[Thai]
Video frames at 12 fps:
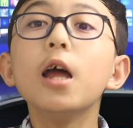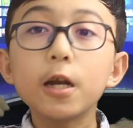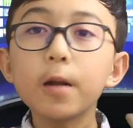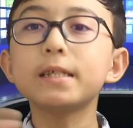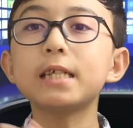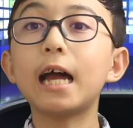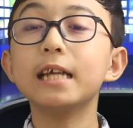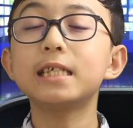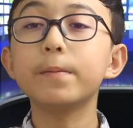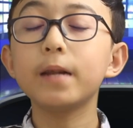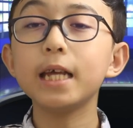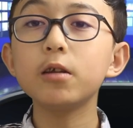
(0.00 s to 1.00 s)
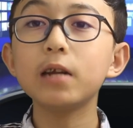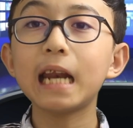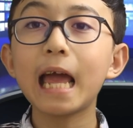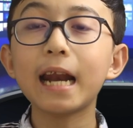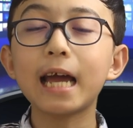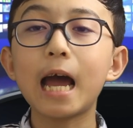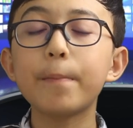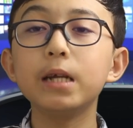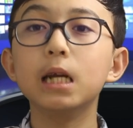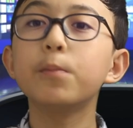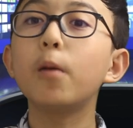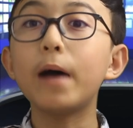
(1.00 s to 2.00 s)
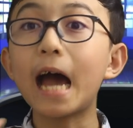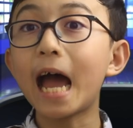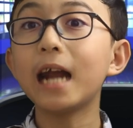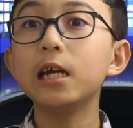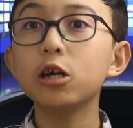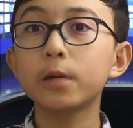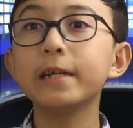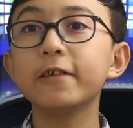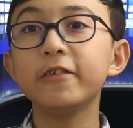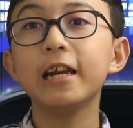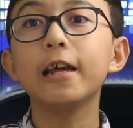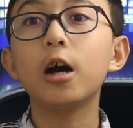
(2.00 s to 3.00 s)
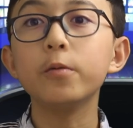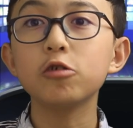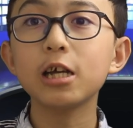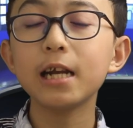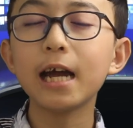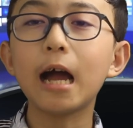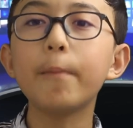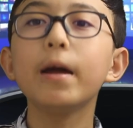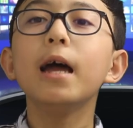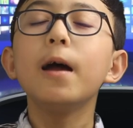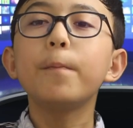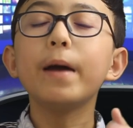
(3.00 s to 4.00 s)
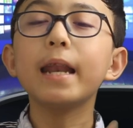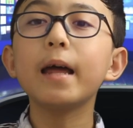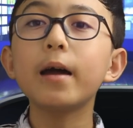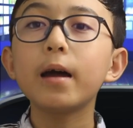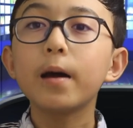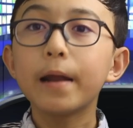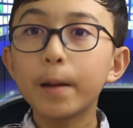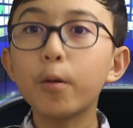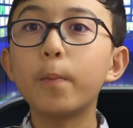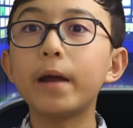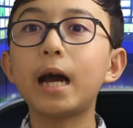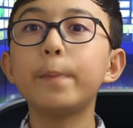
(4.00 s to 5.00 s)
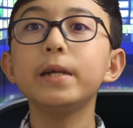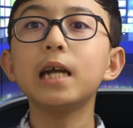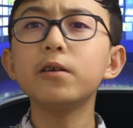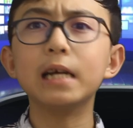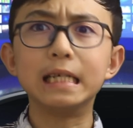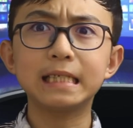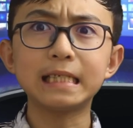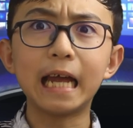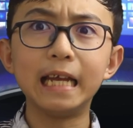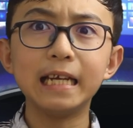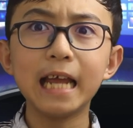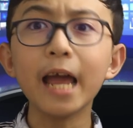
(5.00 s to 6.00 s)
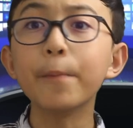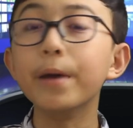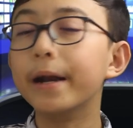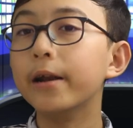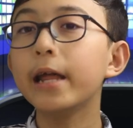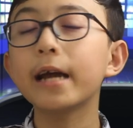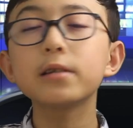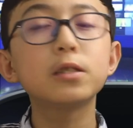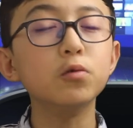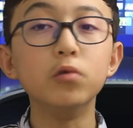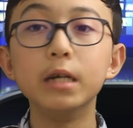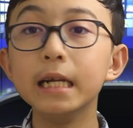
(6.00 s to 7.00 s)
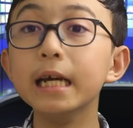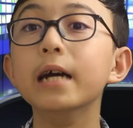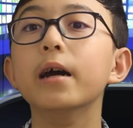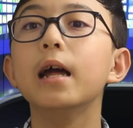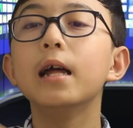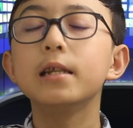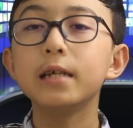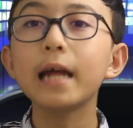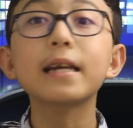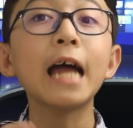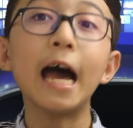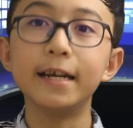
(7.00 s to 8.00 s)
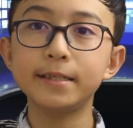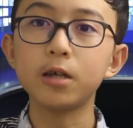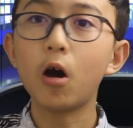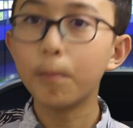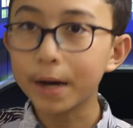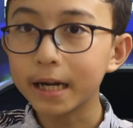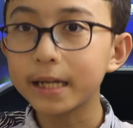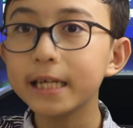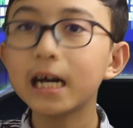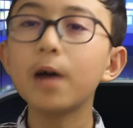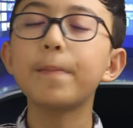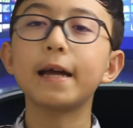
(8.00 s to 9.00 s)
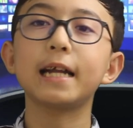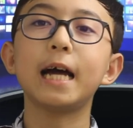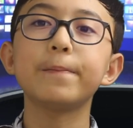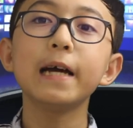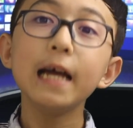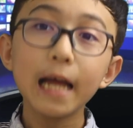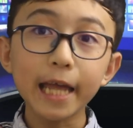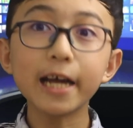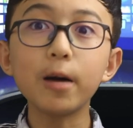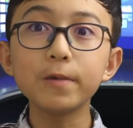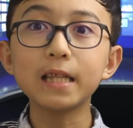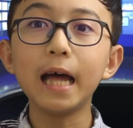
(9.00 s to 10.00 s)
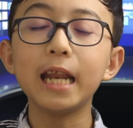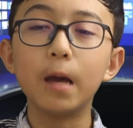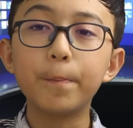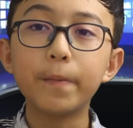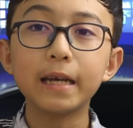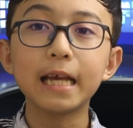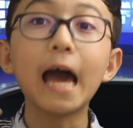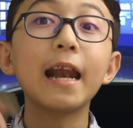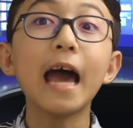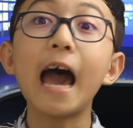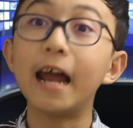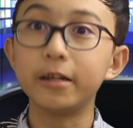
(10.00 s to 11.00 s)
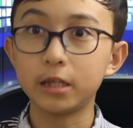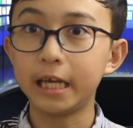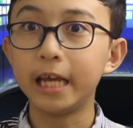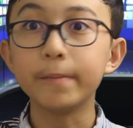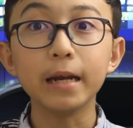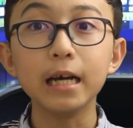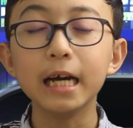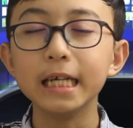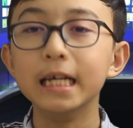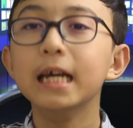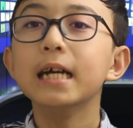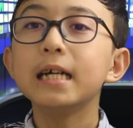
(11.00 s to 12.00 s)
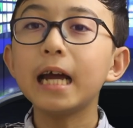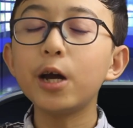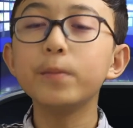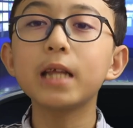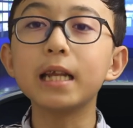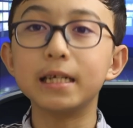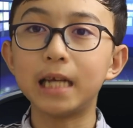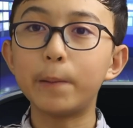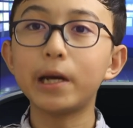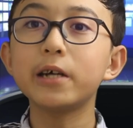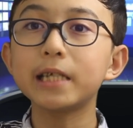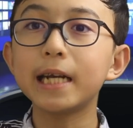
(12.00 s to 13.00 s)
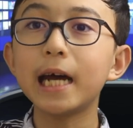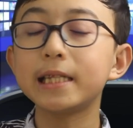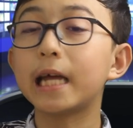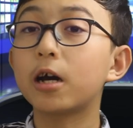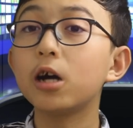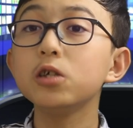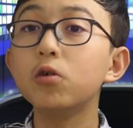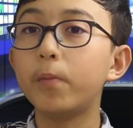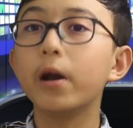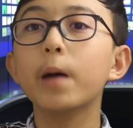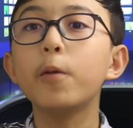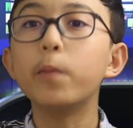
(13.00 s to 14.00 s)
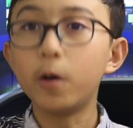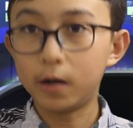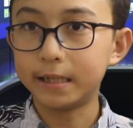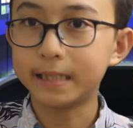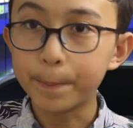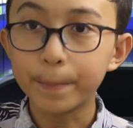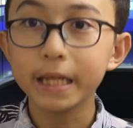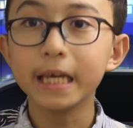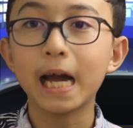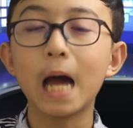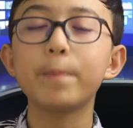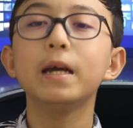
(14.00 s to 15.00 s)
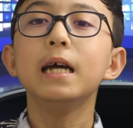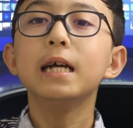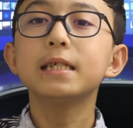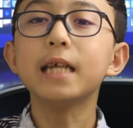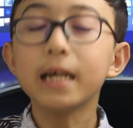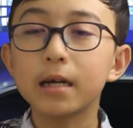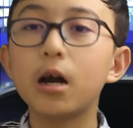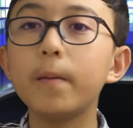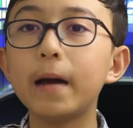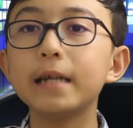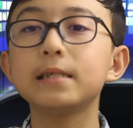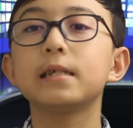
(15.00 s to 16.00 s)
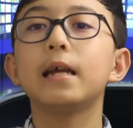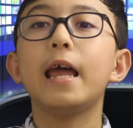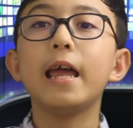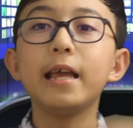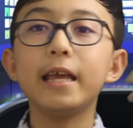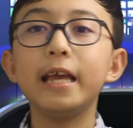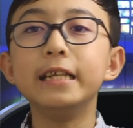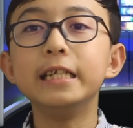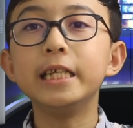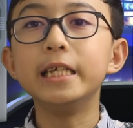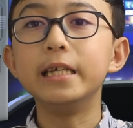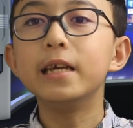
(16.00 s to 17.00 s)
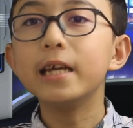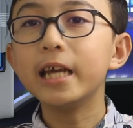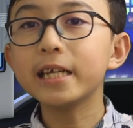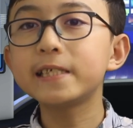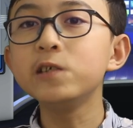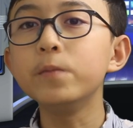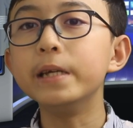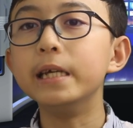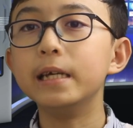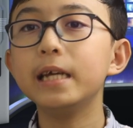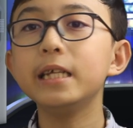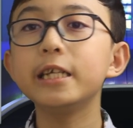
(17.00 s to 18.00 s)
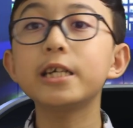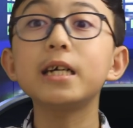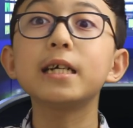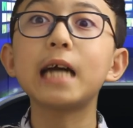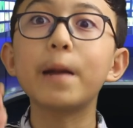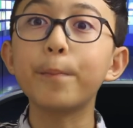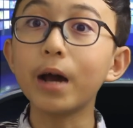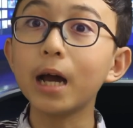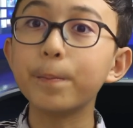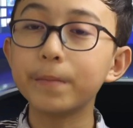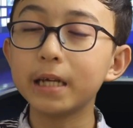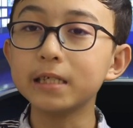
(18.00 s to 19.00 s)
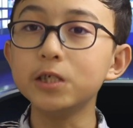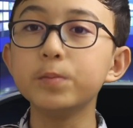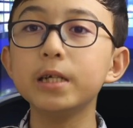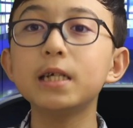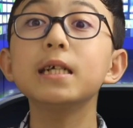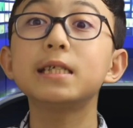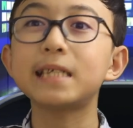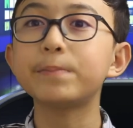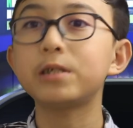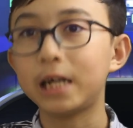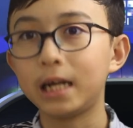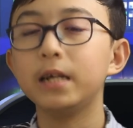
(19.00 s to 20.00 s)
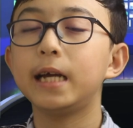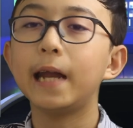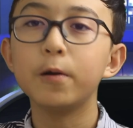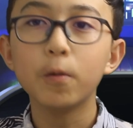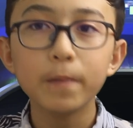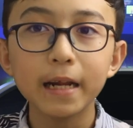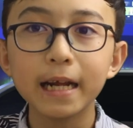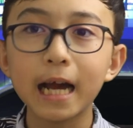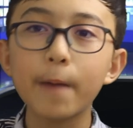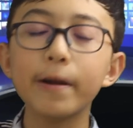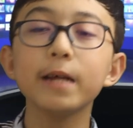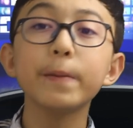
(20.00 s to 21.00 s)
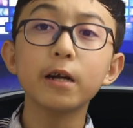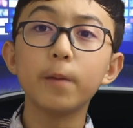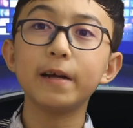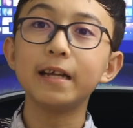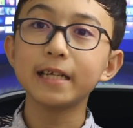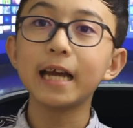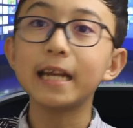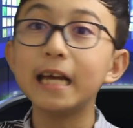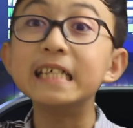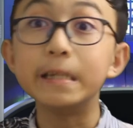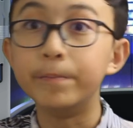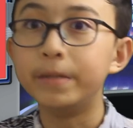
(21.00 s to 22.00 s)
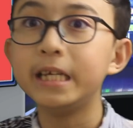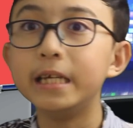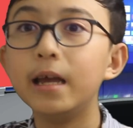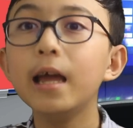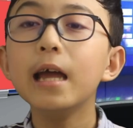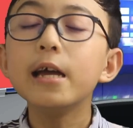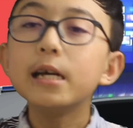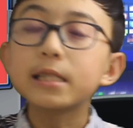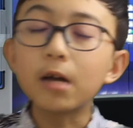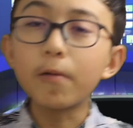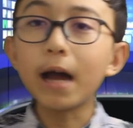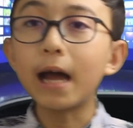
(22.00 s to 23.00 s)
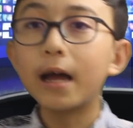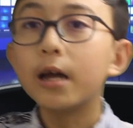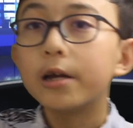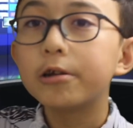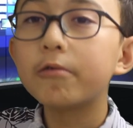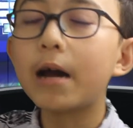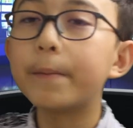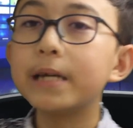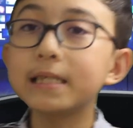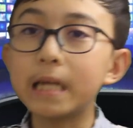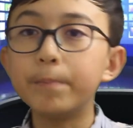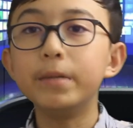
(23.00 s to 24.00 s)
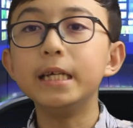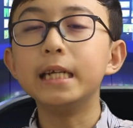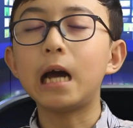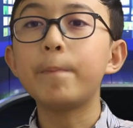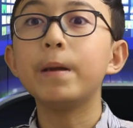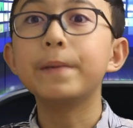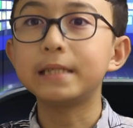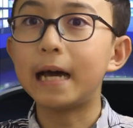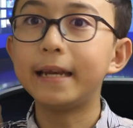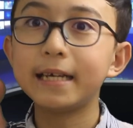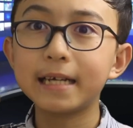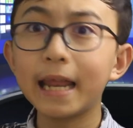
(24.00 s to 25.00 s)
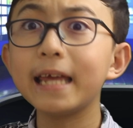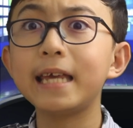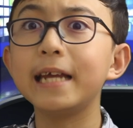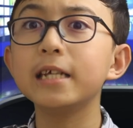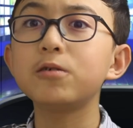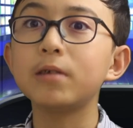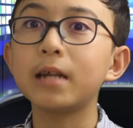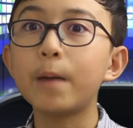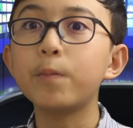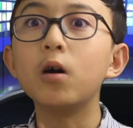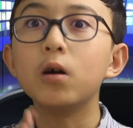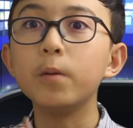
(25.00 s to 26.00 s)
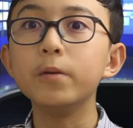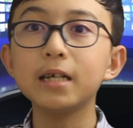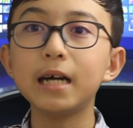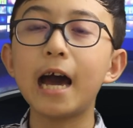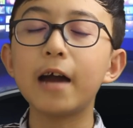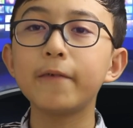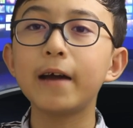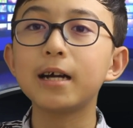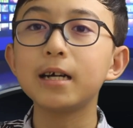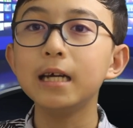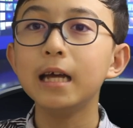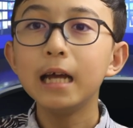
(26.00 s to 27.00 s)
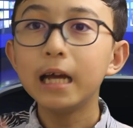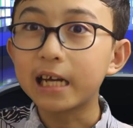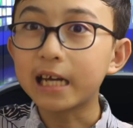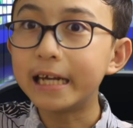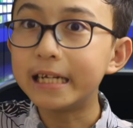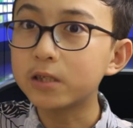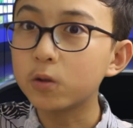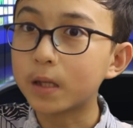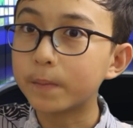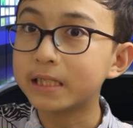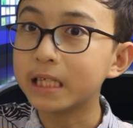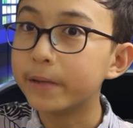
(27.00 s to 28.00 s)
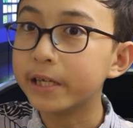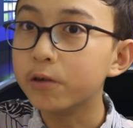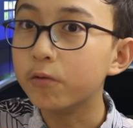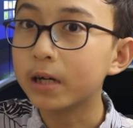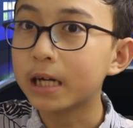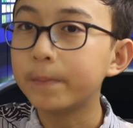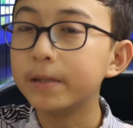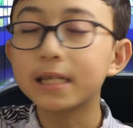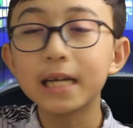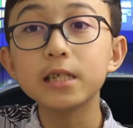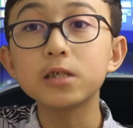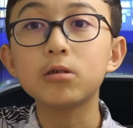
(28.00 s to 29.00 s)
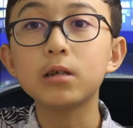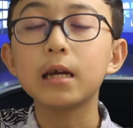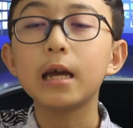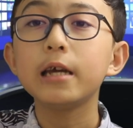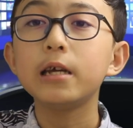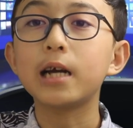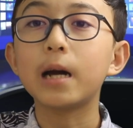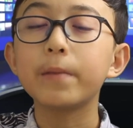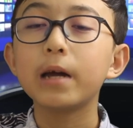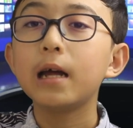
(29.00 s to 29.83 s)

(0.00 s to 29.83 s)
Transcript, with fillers: หรือภาษา Assembly รุ่นแรกๆนะครับ หรือระบบ ARC หรือ Automatic Relay Computer นะครับ เป็นระระบบนะครับที่เราเนี่ยใส่เลขเหมือนเลข0 1หรือเลขฐาน 2 binary เข้าไปนะครับ ให้คอมพิวเตอร์เนี่ย เป็นการอ่านเองไปเลย ให้คอมพิวเตอร์เนี่ย สามารถเข้าใจได้ แต่ก็อยู่บนระบบของ Assembly ครับซึ่ง command add sub add ก็คือการเพิ่ม sub ก็คือ subtract หรือการลบนั่นเองครับ อันนี้เป็นคำนวณง่ายใน assembly แต่ว่าด้วยความที่ assembly นะครับเป็นภาษาที่ใกล้เคียงที่สุดนะครับของคอมพิวเตอร์ฮาร์ดแวร์ก็คือใกล้ที่สุดกับ CPU นะครับหรือใกล้ที่สุดเกี่ยวกับ